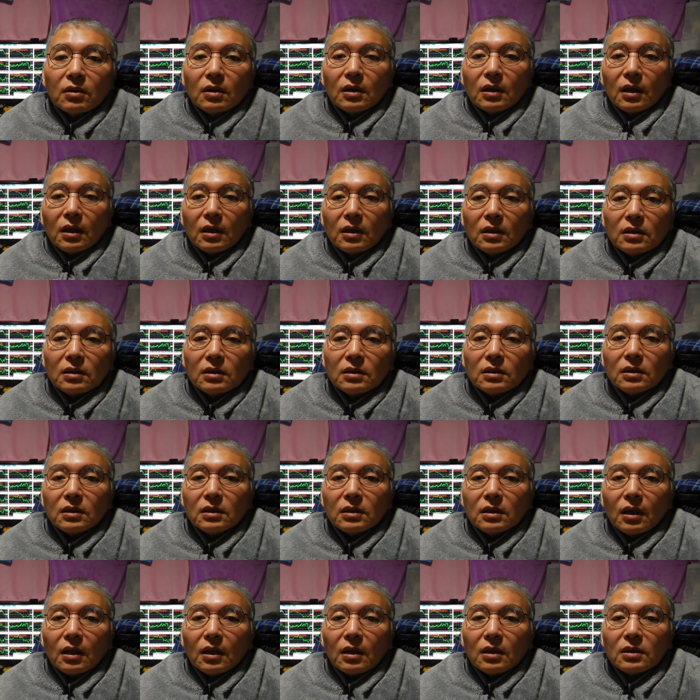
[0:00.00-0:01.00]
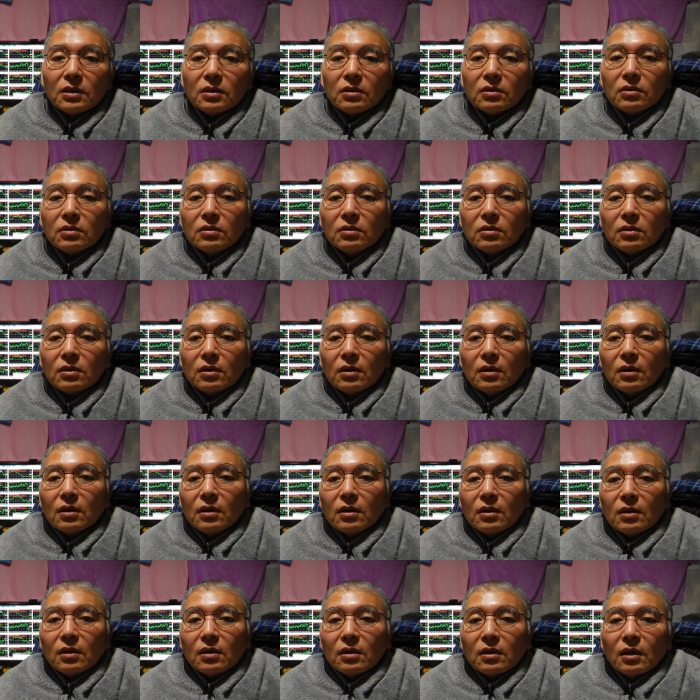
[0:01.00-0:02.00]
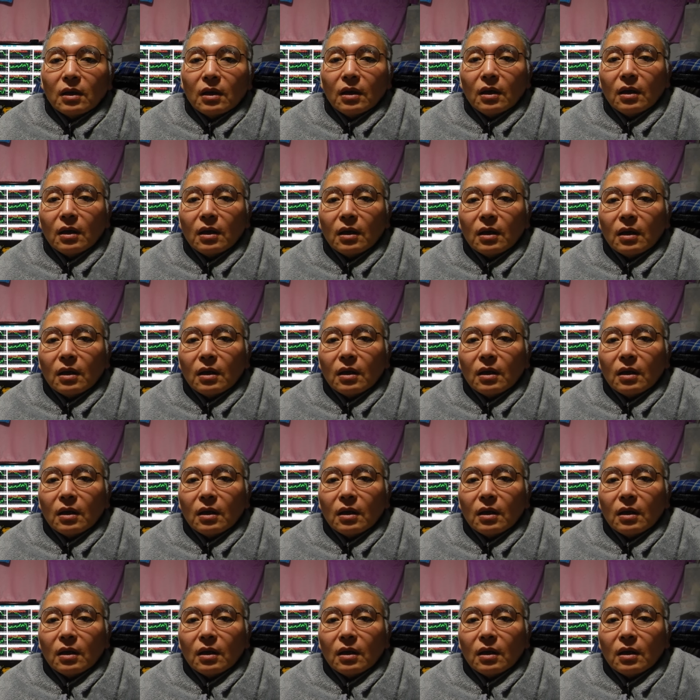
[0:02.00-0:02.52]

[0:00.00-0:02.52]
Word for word: いけないし正しく、ね、